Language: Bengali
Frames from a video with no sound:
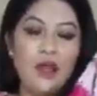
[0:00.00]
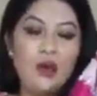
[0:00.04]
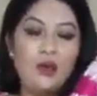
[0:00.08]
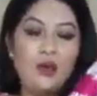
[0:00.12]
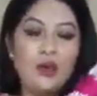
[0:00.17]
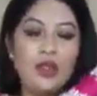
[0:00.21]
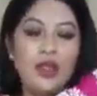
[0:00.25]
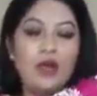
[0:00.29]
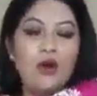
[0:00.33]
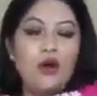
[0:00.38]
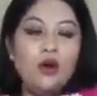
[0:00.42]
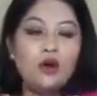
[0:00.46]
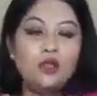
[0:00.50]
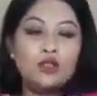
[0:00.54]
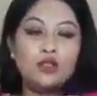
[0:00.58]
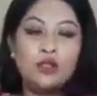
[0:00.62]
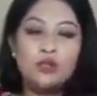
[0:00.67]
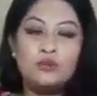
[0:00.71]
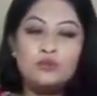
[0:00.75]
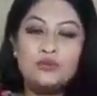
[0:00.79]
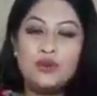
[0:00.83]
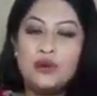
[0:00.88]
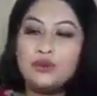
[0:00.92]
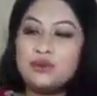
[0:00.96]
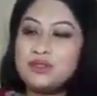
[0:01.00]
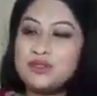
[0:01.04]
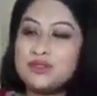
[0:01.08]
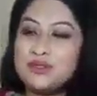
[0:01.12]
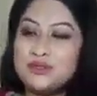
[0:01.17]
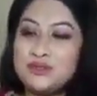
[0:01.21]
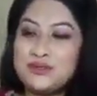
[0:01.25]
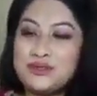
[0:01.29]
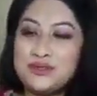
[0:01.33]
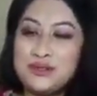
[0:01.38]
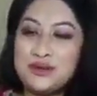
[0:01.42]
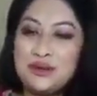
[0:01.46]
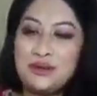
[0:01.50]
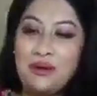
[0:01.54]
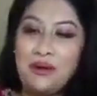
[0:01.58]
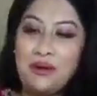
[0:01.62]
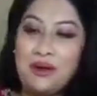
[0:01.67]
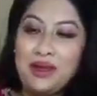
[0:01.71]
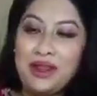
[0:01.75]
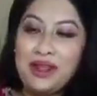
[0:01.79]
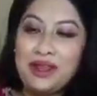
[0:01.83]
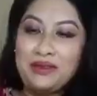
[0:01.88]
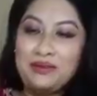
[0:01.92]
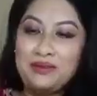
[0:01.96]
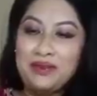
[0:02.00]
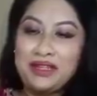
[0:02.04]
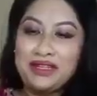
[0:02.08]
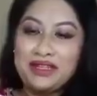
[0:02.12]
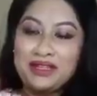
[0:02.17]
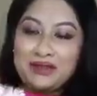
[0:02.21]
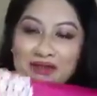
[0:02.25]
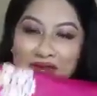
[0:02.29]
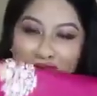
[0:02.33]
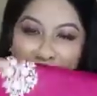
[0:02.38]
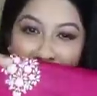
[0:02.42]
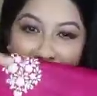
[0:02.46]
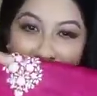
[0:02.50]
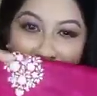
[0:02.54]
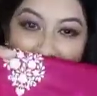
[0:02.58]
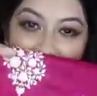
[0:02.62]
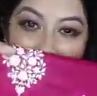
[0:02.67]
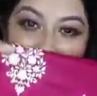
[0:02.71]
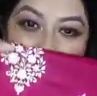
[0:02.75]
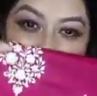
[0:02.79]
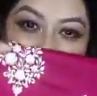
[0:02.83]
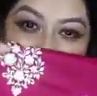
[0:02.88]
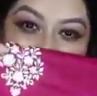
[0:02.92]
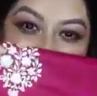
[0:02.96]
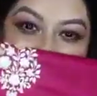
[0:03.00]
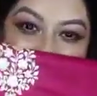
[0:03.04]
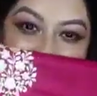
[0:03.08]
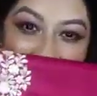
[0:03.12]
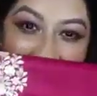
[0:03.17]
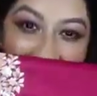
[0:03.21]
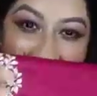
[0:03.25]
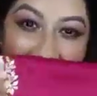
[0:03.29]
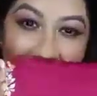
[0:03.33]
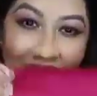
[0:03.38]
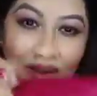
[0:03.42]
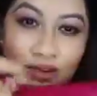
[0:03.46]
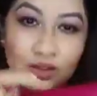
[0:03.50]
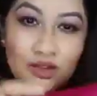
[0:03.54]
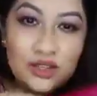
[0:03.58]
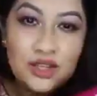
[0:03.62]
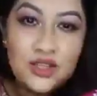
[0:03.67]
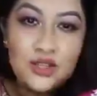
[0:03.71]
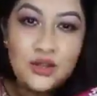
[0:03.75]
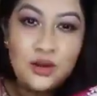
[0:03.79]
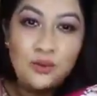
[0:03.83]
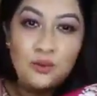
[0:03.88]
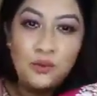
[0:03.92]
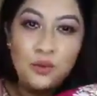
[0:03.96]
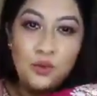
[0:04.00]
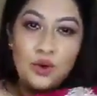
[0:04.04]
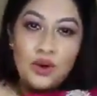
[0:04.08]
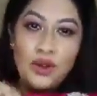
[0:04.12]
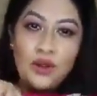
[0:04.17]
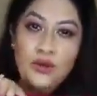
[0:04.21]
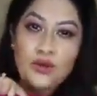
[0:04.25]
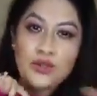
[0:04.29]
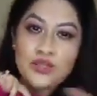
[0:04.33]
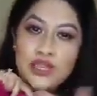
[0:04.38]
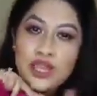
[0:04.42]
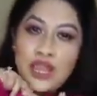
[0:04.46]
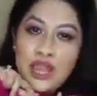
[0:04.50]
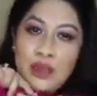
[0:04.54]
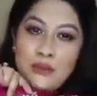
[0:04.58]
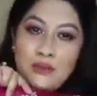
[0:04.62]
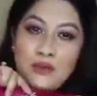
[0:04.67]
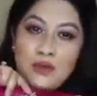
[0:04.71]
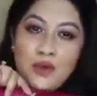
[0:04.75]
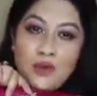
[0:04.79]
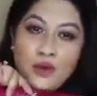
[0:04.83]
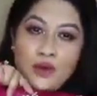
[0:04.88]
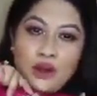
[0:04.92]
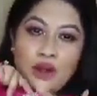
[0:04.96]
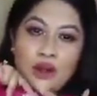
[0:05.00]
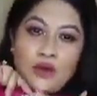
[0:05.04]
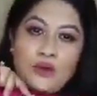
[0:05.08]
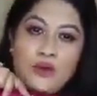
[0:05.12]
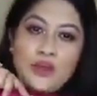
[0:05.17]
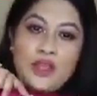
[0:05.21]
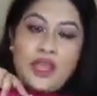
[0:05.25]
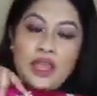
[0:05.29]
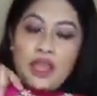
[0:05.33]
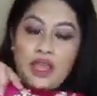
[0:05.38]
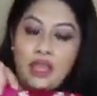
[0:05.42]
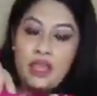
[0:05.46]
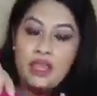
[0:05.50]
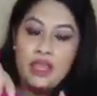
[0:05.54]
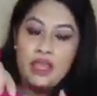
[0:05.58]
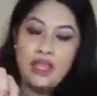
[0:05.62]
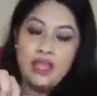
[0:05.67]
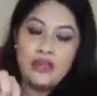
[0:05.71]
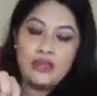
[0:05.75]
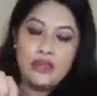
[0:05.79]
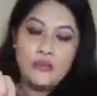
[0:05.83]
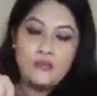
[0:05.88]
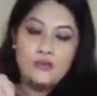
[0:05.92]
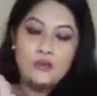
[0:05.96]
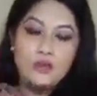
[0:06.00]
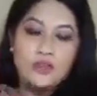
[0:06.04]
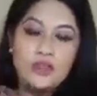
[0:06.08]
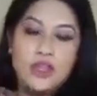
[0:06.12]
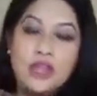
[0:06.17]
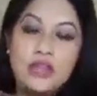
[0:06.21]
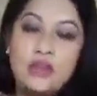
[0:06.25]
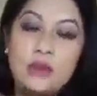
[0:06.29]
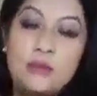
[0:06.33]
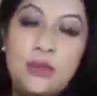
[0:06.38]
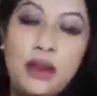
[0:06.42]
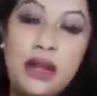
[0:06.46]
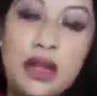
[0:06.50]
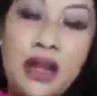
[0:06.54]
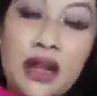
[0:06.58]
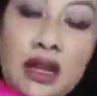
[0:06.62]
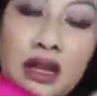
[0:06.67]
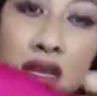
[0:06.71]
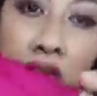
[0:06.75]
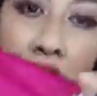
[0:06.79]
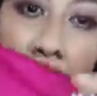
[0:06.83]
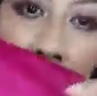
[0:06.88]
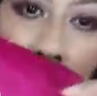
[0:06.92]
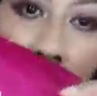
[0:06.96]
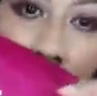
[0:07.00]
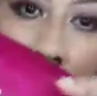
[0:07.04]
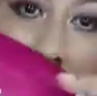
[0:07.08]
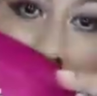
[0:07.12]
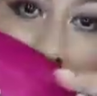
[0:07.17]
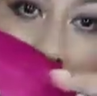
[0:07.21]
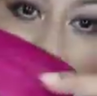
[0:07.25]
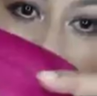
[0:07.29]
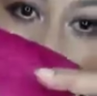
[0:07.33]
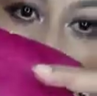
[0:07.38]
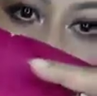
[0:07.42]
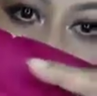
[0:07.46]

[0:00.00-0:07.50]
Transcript: ওকে অসম্ভব সুন্দর অনেক বেশি ওয়াও এটা এটা হচ্ছে সম্পূর্ণ হচ্ছে অ্যামরো করা ওকে এটার মধ্যে একটা বার্গেন্ডি কালার দিয়ে হচ্ছে